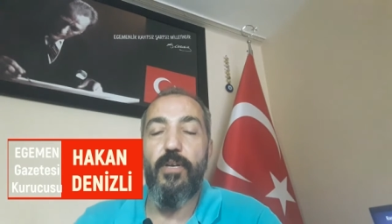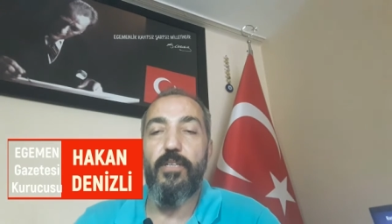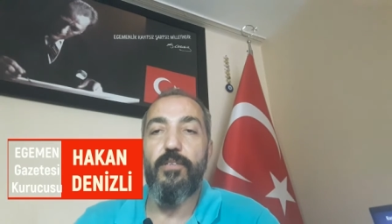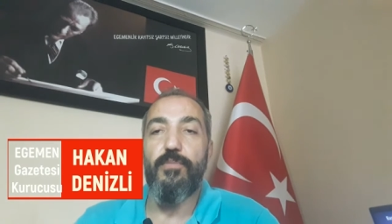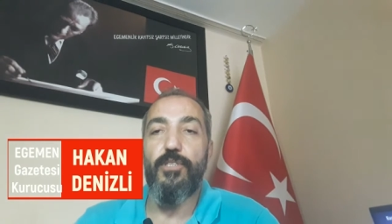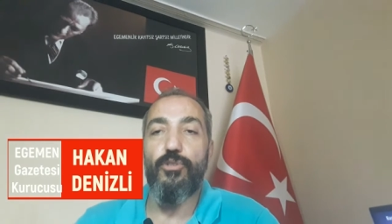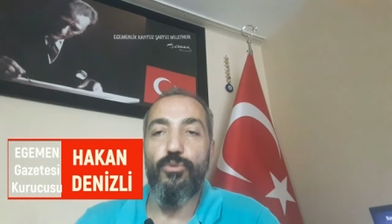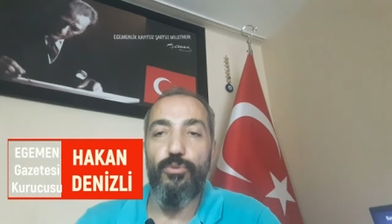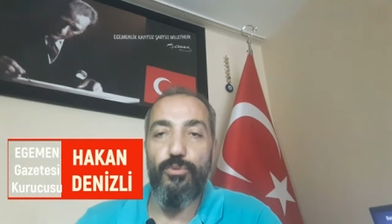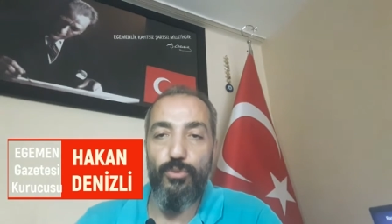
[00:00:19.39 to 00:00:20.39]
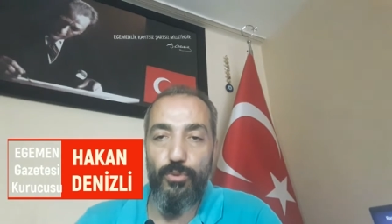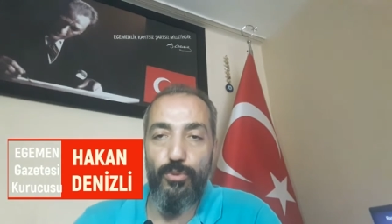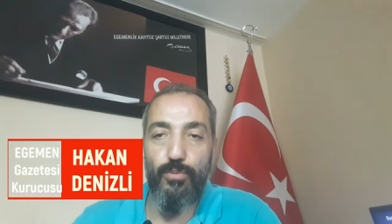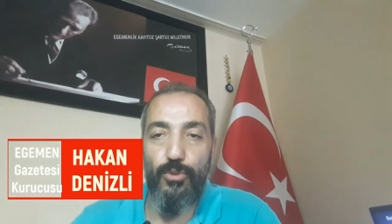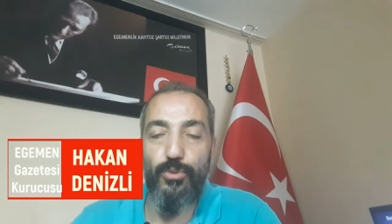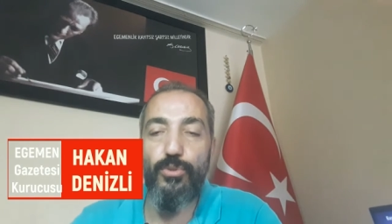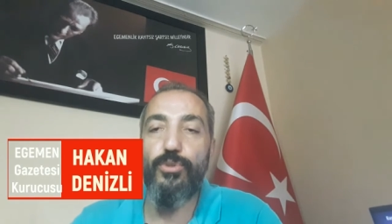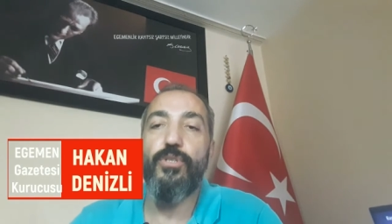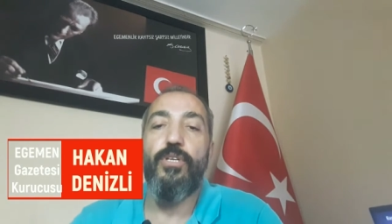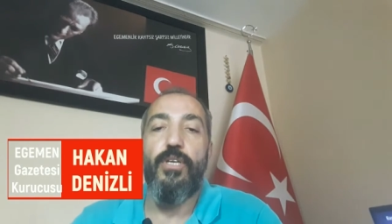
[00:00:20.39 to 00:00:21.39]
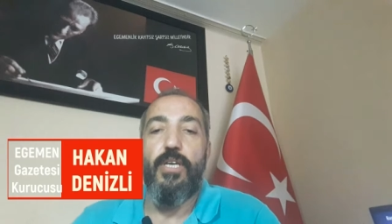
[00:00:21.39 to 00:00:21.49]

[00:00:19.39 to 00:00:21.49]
belki birçoğunuz görmüştür.